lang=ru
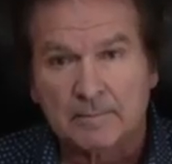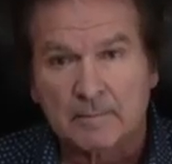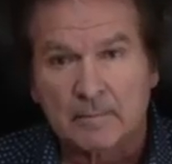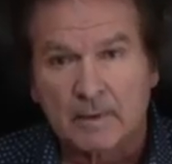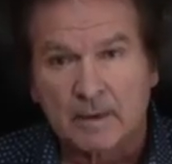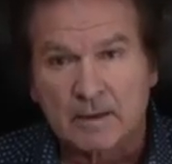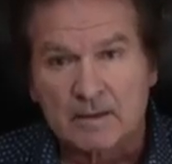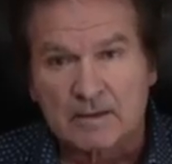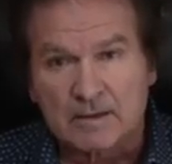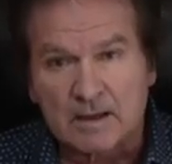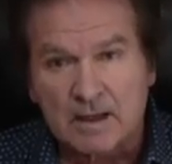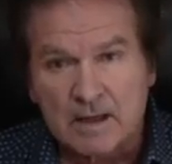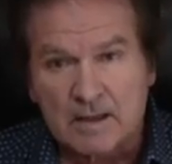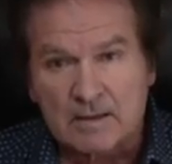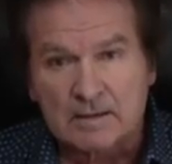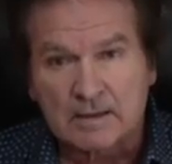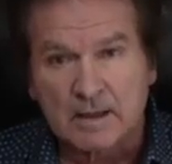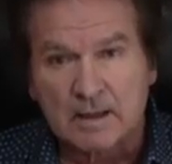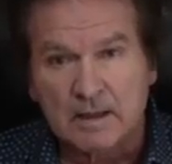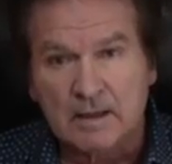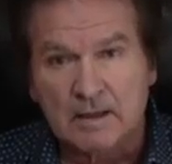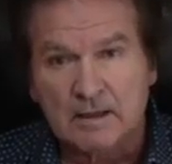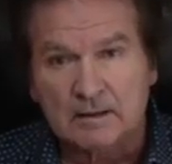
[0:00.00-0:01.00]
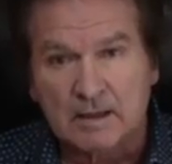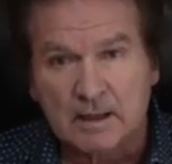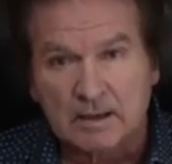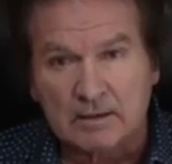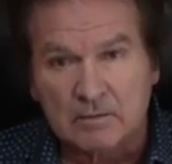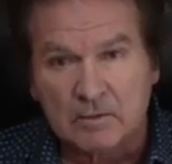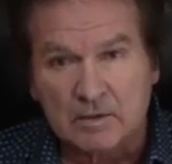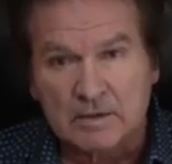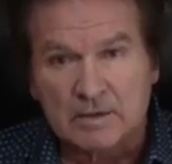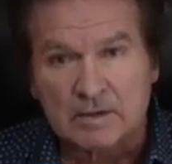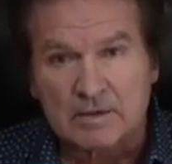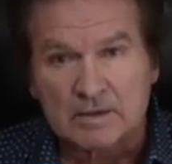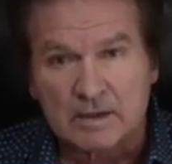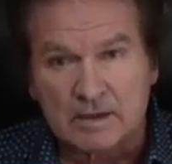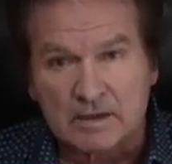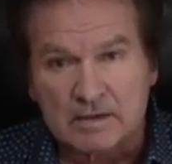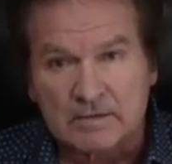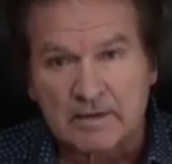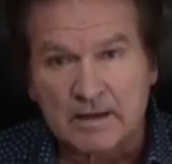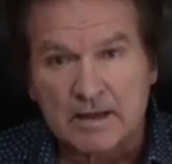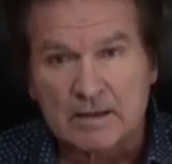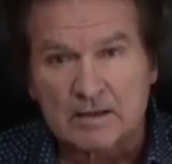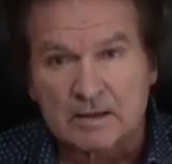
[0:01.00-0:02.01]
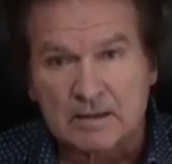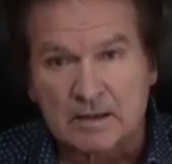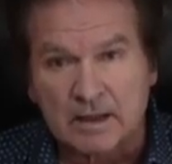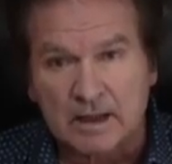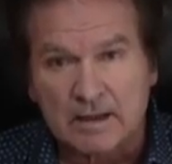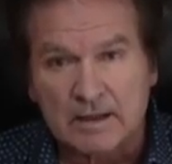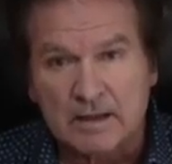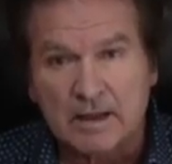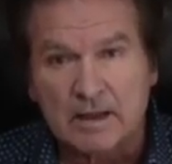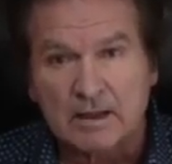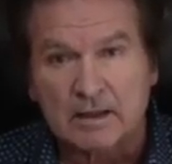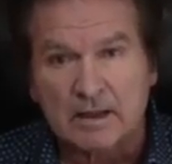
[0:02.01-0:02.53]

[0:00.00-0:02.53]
Израильская элита относится к своей стране